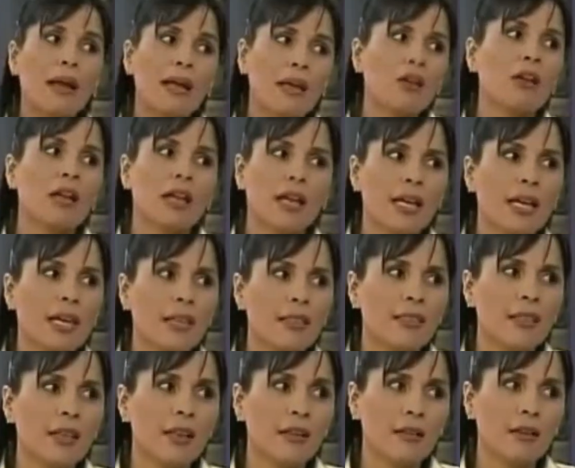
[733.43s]
mal con la
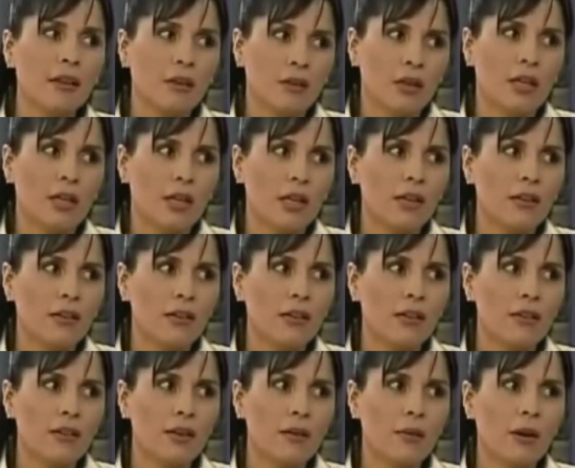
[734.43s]
gente, es lo que quieren
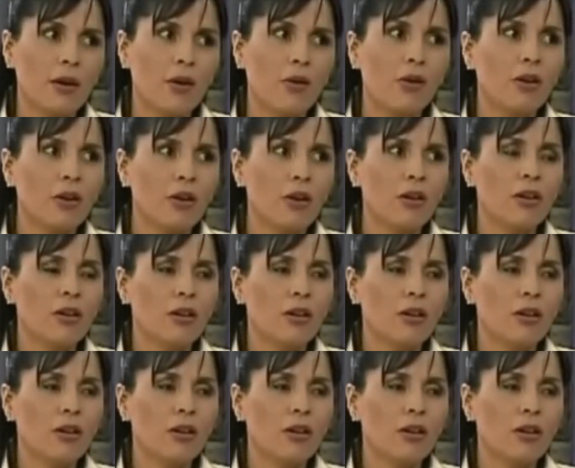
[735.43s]
hacer en trabajo. Pero, pero,